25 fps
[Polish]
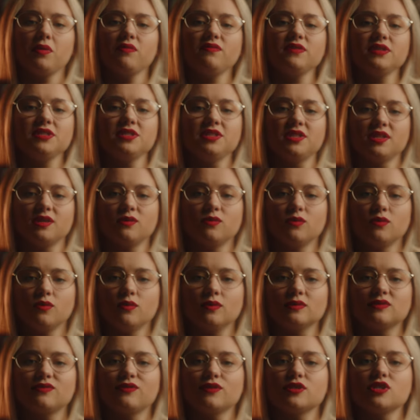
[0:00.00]
Po wyścigu
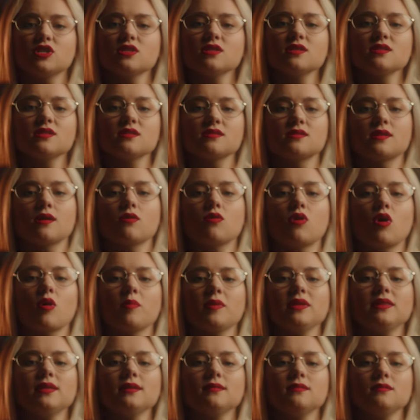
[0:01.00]
utworzony został
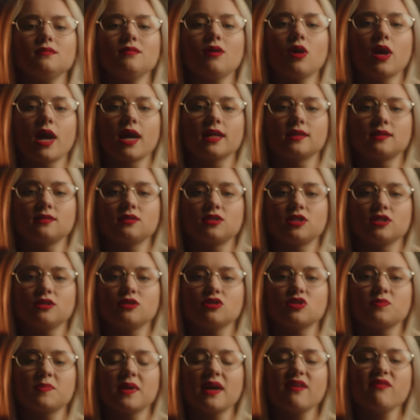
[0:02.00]
Komitet Doradczy
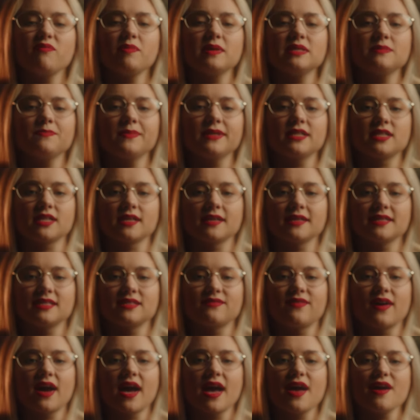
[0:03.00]
do Spraw
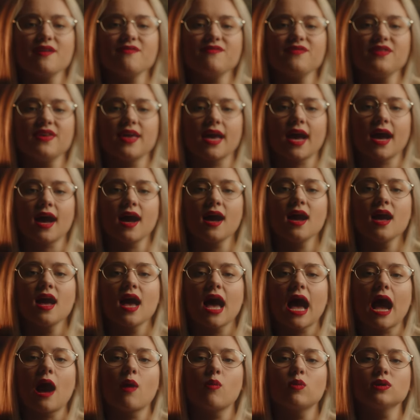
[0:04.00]
Bezpieczeństwa FIA,
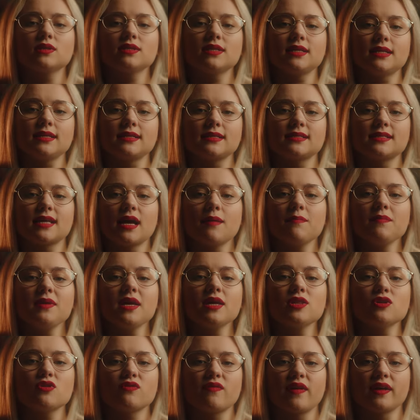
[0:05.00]
a Watkinsa
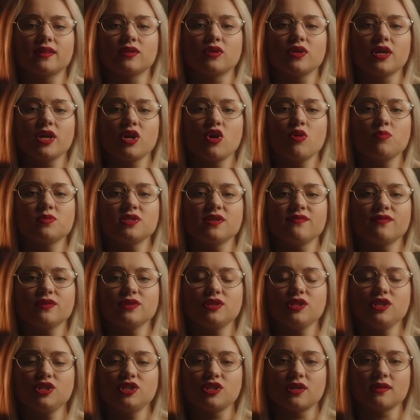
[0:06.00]
mianowano jego
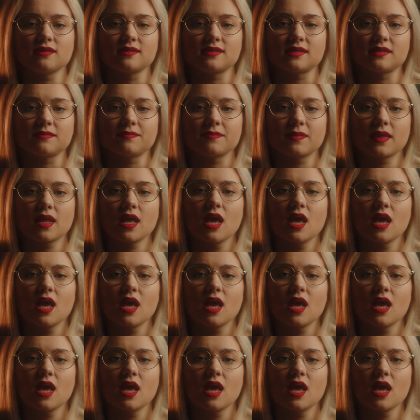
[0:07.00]
przewodniczącym.